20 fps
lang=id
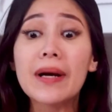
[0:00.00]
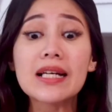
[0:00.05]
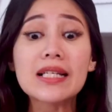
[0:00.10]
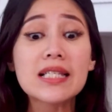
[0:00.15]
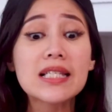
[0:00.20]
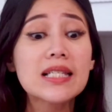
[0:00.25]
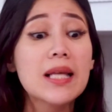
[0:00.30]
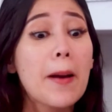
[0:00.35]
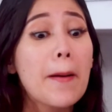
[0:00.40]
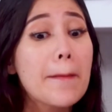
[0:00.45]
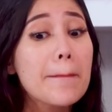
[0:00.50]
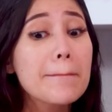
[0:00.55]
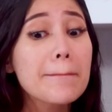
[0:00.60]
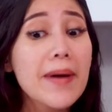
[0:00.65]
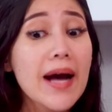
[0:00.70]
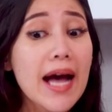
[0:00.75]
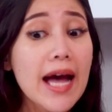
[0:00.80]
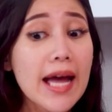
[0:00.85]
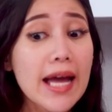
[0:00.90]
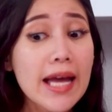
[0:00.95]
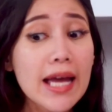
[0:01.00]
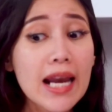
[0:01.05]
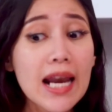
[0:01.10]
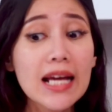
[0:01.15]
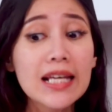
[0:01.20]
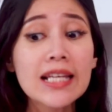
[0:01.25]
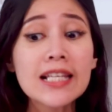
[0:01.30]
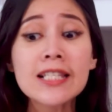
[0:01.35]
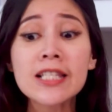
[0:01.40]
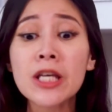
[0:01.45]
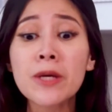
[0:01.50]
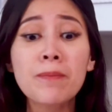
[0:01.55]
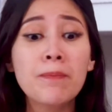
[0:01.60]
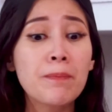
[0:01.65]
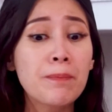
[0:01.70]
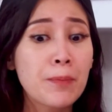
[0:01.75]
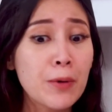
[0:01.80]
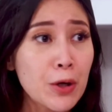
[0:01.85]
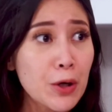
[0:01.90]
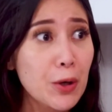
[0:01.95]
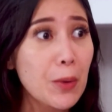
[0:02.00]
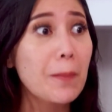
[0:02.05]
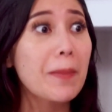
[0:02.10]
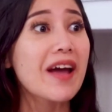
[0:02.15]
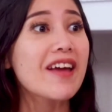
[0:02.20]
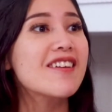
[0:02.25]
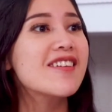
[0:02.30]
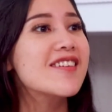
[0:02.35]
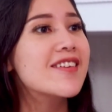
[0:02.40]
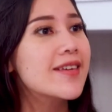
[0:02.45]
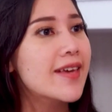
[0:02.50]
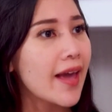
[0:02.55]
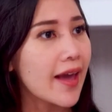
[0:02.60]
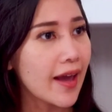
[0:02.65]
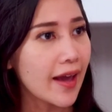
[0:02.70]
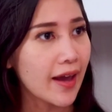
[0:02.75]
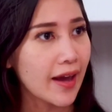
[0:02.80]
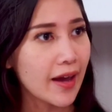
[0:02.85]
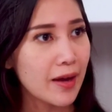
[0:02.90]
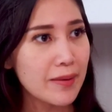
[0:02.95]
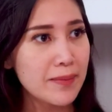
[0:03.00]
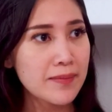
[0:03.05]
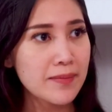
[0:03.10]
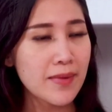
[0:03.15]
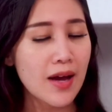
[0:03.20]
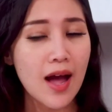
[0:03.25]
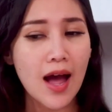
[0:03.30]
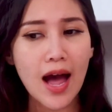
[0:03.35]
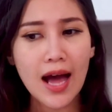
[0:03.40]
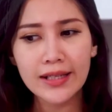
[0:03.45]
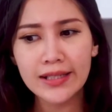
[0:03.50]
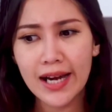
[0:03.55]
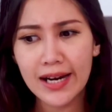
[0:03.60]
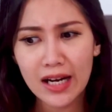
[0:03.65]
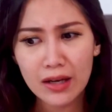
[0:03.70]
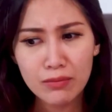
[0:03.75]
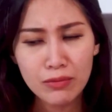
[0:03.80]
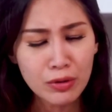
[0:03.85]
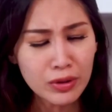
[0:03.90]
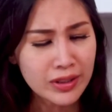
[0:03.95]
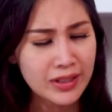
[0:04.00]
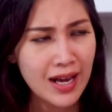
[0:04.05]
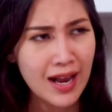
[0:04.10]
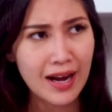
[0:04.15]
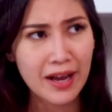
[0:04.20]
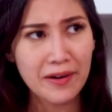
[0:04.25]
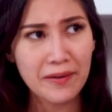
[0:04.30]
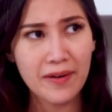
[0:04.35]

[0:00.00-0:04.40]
pas Pak E lagi sibuk main game, ada anak muda